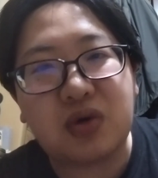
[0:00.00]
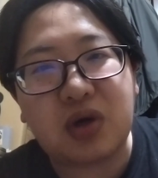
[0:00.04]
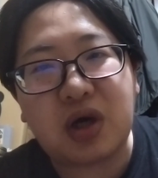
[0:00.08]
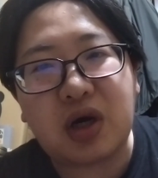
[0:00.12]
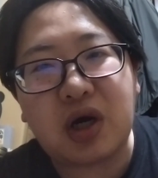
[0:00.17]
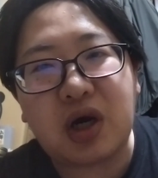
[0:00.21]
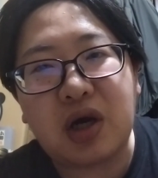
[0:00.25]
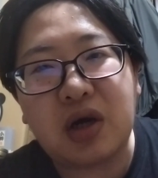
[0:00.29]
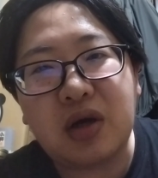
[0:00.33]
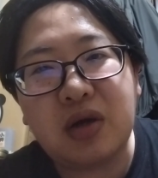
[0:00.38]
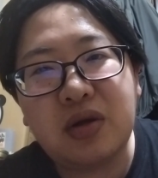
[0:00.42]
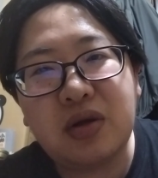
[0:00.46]

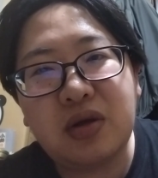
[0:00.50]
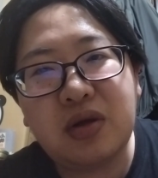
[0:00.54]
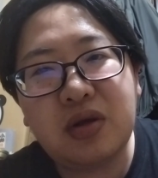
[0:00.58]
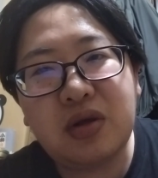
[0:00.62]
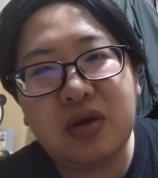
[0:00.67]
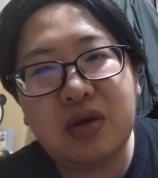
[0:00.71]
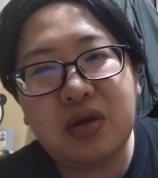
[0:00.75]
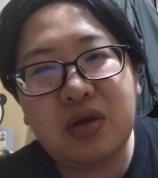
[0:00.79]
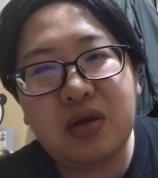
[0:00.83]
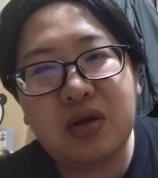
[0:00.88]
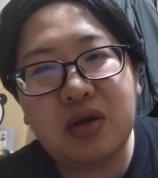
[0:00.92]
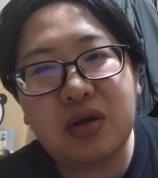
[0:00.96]
か、
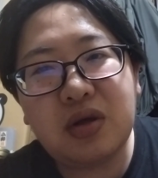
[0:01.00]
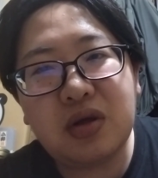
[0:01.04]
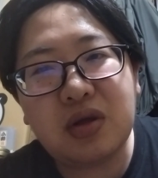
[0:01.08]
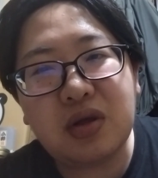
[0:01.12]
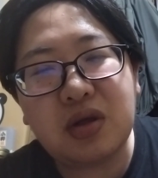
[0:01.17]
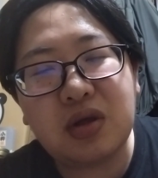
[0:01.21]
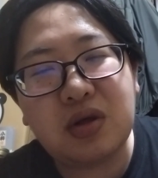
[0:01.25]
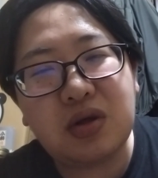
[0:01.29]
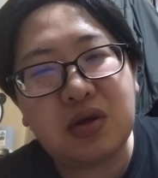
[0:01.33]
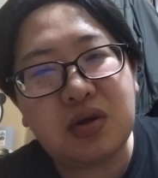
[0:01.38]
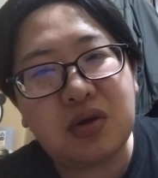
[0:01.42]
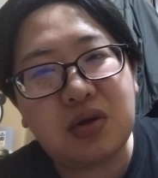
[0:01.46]

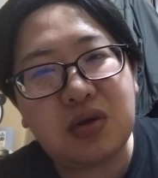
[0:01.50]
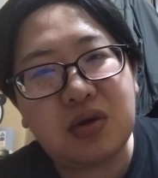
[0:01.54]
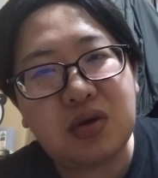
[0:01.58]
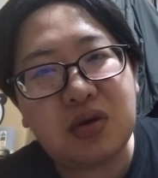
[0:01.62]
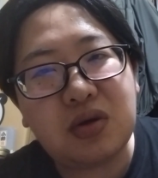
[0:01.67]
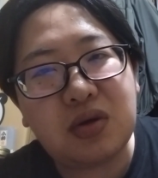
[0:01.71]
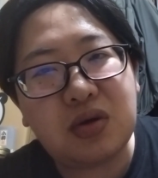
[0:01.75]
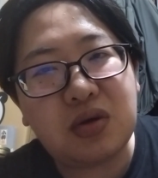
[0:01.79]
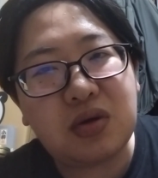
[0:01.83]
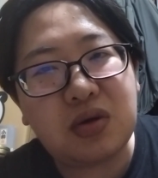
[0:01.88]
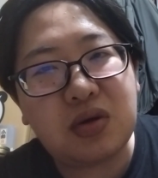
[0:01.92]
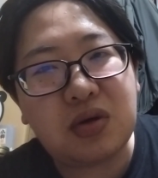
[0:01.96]
うー
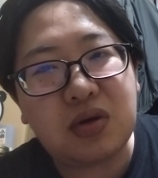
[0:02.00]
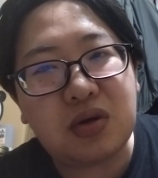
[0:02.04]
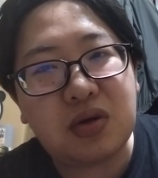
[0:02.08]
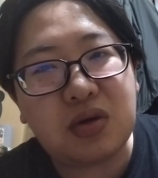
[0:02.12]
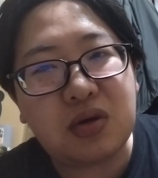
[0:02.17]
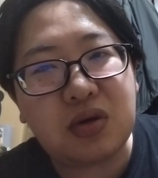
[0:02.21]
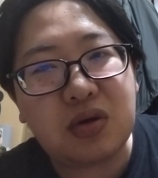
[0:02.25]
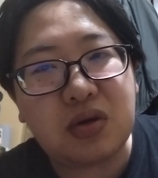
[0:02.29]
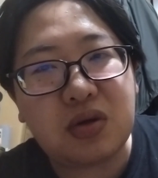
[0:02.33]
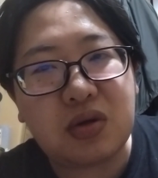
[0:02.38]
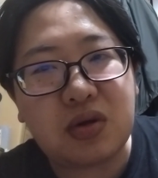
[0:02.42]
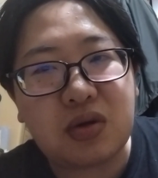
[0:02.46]

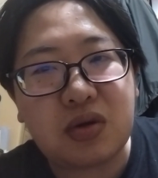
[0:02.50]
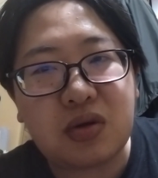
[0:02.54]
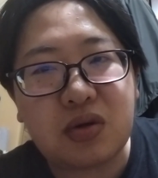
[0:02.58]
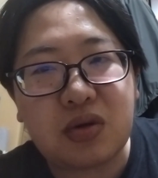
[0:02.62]
ん、